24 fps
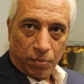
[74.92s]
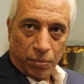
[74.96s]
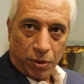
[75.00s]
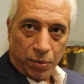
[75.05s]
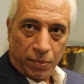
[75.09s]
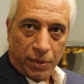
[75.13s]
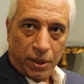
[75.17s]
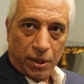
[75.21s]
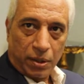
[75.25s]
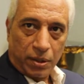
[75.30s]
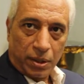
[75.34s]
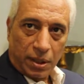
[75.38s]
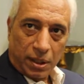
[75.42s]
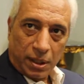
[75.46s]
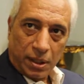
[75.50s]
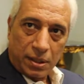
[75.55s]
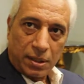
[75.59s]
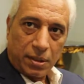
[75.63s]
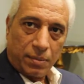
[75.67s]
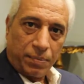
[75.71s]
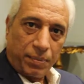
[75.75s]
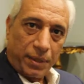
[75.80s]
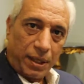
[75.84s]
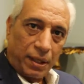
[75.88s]
بما
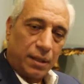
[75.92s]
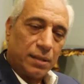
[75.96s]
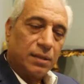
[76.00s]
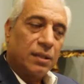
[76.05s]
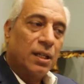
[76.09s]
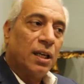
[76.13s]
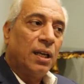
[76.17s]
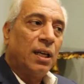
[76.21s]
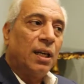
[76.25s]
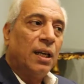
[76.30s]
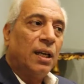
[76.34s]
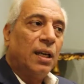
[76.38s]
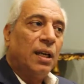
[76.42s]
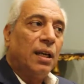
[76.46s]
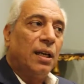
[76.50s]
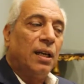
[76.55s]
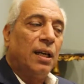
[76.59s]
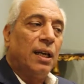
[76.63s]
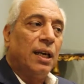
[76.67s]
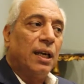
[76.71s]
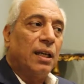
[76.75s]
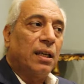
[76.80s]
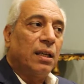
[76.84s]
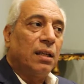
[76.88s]
يتناسب مع كده
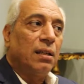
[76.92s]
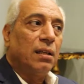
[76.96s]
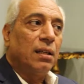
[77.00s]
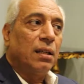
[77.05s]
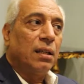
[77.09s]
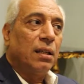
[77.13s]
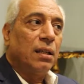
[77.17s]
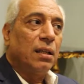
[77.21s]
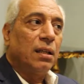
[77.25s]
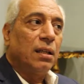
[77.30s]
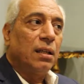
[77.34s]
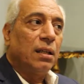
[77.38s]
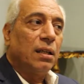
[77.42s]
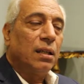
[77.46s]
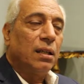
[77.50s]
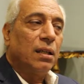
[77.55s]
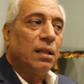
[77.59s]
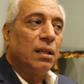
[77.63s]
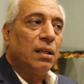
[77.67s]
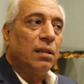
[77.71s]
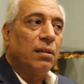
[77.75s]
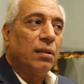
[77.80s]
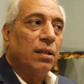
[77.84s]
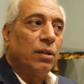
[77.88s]
لكن ان
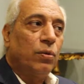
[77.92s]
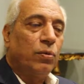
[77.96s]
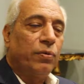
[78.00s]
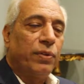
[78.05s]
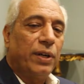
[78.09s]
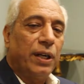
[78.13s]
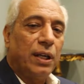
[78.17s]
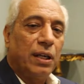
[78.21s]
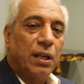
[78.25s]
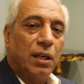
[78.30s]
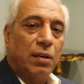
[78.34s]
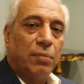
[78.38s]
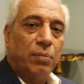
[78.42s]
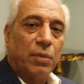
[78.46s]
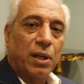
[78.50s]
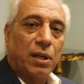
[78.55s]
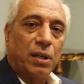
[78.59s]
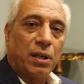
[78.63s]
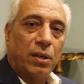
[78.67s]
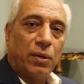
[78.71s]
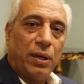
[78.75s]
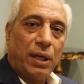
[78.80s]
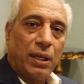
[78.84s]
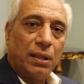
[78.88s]
ان نفاجئ
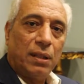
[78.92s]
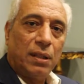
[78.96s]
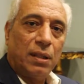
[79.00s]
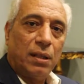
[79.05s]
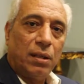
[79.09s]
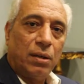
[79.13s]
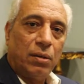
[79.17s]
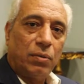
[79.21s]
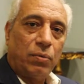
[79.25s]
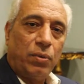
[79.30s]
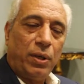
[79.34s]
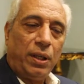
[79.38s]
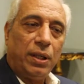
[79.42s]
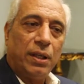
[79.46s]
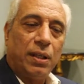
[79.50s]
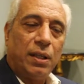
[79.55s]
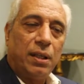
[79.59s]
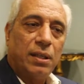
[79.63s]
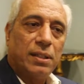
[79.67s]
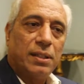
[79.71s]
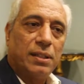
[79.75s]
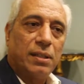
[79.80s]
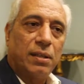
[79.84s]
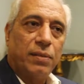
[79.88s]
مره واحده واحنا
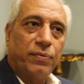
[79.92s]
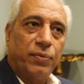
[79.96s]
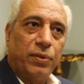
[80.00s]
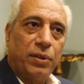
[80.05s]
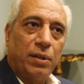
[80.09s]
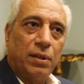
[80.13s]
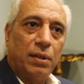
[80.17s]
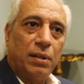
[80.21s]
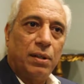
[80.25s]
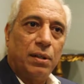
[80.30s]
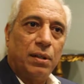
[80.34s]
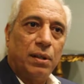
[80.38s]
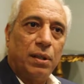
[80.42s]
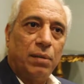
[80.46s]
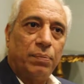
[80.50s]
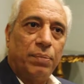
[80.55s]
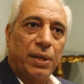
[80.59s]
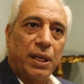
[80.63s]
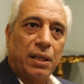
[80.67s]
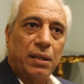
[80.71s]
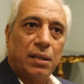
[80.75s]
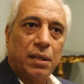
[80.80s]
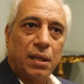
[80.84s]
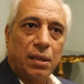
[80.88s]
لسه في
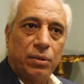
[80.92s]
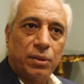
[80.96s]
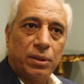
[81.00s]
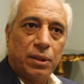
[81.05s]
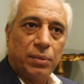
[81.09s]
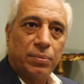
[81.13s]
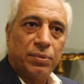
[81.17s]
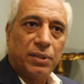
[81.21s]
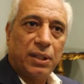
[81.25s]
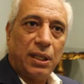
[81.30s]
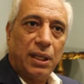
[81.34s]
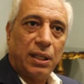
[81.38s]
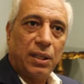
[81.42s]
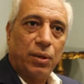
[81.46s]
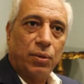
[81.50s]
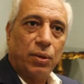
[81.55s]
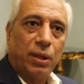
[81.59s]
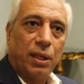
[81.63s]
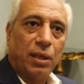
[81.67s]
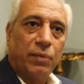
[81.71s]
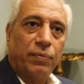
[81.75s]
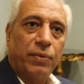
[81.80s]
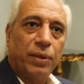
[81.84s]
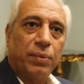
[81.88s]
الباك جراوند بتاعنا
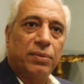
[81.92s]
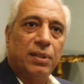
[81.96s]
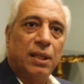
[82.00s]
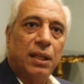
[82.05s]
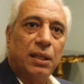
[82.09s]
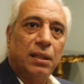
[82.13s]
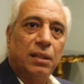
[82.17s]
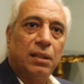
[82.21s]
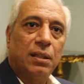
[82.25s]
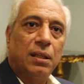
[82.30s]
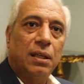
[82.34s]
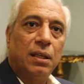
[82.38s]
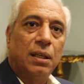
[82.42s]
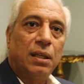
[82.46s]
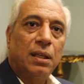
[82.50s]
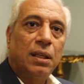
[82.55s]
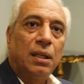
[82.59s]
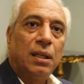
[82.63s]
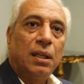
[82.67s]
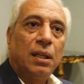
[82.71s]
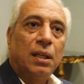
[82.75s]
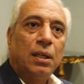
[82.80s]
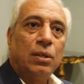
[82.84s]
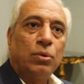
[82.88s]
والخلفيه بتاعتنا
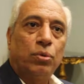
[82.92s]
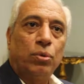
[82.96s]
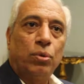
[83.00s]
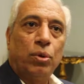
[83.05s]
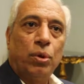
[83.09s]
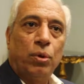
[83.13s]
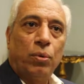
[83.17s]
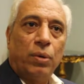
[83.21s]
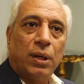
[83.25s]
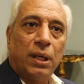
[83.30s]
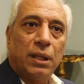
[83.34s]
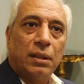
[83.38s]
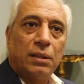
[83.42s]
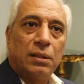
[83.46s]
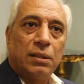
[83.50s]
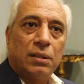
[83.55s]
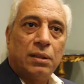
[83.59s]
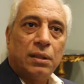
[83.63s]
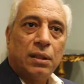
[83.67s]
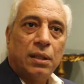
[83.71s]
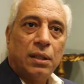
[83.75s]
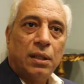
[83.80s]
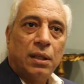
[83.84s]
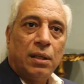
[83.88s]
طول الوقت
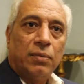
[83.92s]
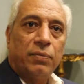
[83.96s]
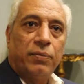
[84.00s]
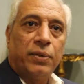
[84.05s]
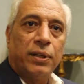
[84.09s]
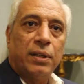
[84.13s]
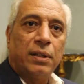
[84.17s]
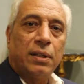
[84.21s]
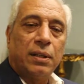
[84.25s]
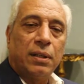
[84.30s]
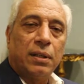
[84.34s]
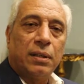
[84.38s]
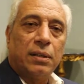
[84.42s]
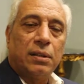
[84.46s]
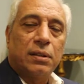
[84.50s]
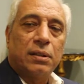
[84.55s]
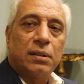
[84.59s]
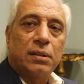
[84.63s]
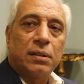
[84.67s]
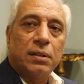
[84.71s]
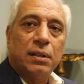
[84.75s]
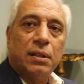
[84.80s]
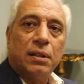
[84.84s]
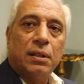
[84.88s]
فكره
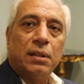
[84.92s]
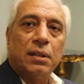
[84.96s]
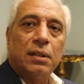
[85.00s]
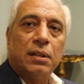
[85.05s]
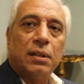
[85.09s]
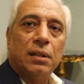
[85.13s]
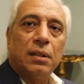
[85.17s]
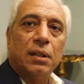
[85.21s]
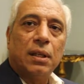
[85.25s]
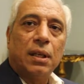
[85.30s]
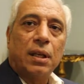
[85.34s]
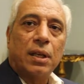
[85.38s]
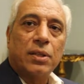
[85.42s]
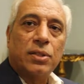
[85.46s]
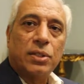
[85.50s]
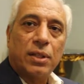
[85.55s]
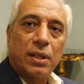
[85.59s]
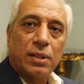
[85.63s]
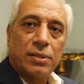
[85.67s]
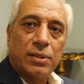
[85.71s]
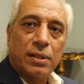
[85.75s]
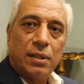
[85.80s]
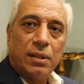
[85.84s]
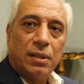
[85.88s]
ان
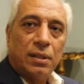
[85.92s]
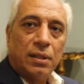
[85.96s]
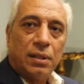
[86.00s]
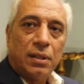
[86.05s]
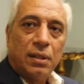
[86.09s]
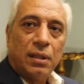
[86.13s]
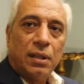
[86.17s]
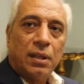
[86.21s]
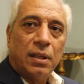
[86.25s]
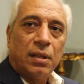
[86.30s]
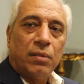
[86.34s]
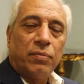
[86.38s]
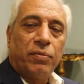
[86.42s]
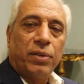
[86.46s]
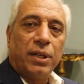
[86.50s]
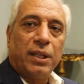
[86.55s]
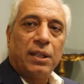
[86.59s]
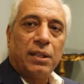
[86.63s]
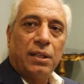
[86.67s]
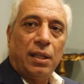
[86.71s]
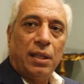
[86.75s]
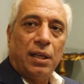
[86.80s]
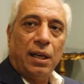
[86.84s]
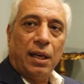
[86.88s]
الخصخصه
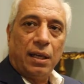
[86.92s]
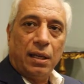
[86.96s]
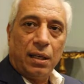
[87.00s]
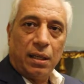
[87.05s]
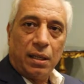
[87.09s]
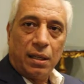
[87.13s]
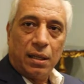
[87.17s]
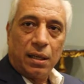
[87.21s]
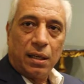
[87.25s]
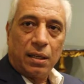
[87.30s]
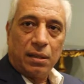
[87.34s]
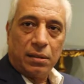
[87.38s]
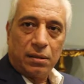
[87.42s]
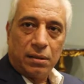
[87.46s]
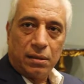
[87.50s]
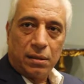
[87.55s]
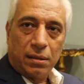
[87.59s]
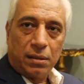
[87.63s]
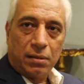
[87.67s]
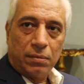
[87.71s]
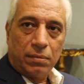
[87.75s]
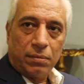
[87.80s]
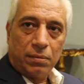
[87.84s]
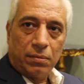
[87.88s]
فهي دي اللي قلقانه
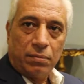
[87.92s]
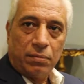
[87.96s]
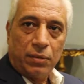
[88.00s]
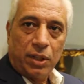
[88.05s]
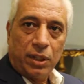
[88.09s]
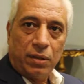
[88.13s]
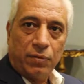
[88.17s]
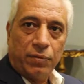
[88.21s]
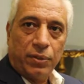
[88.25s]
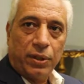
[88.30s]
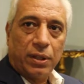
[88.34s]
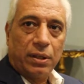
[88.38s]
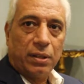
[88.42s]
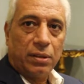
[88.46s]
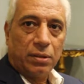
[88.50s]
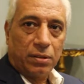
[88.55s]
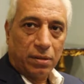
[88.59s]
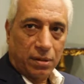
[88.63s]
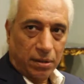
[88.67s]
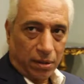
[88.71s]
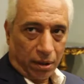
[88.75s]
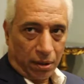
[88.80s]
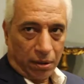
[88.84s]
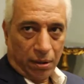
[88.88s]
كتير من فكره
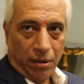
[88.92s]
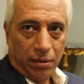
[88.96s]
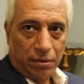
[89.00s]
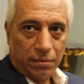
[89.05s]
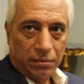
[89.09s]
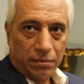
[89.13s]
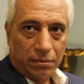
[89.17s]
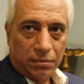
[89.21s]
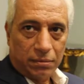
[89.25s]
الطرح